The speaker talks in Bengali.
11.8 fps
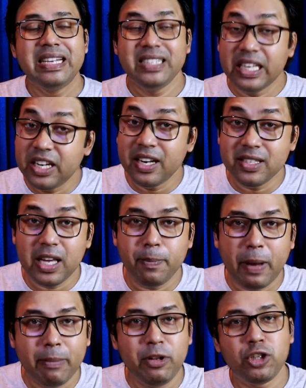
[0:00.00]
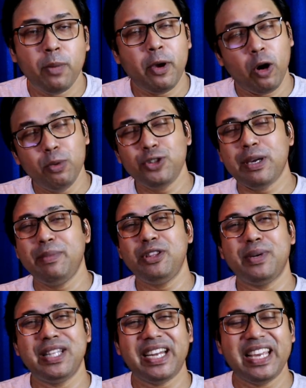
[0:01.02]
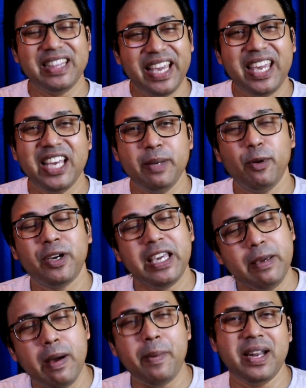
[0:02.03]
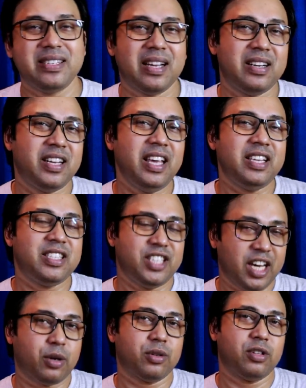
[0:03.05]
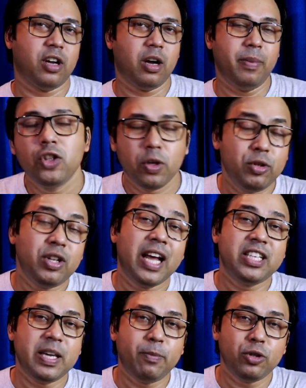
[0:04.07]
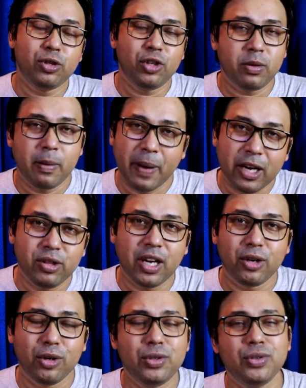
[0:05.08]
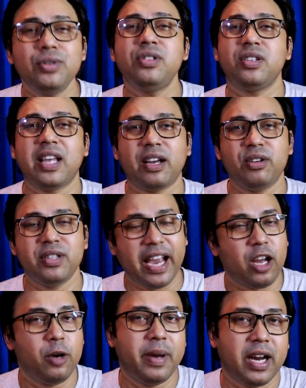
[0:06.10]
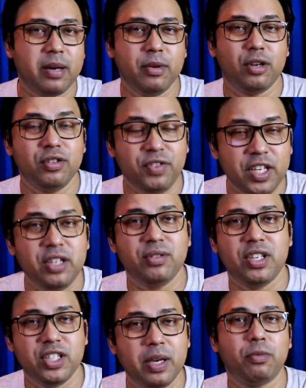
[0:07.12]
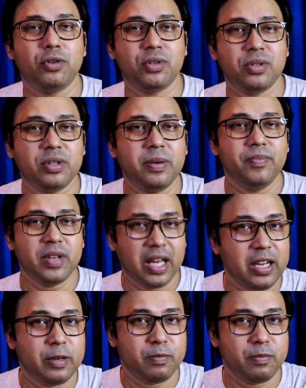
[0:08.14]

যেদিন রেজাল্ট পাবলিশ হবে অবশ্যই আমি তোমাদেরকে দেখিয়ে দিব কিভাবে রেজাল্টটি চেক করতে হবে তো বন্ধুরা আজ এই পর্যন্ত সবাই ভালো থাকো সুস্থ থাকো দেখা হবে আগামী কোনো ভিডিওতে সেই পর্যন্ত আল্লাহ